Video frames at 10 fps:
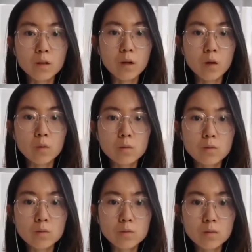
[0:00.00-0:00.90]
然后
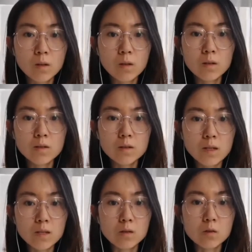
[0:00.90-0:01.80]

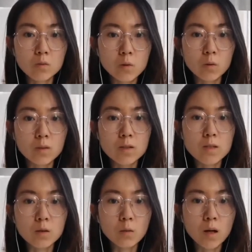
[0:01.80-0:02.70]
在这个酥油的
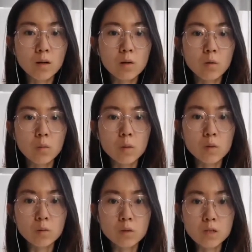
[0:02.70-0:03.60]
阶段，我们
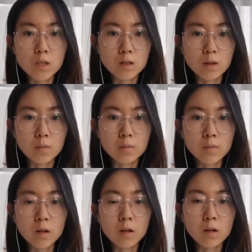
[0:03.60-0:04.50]
用的这个
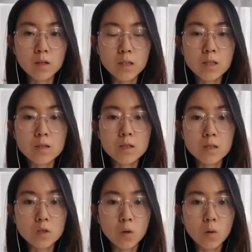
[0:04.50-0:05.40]
合一的这
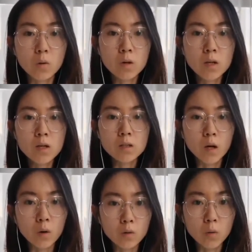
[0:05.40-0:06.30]
个轴，
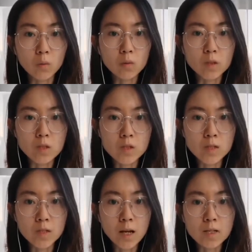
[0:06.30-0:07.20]
然后用一致
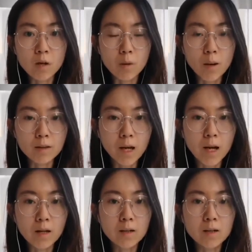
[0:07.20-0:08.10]
性来搅拌
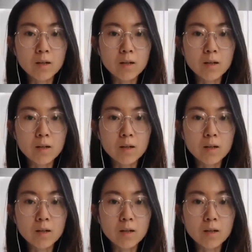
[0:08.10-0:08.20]
它，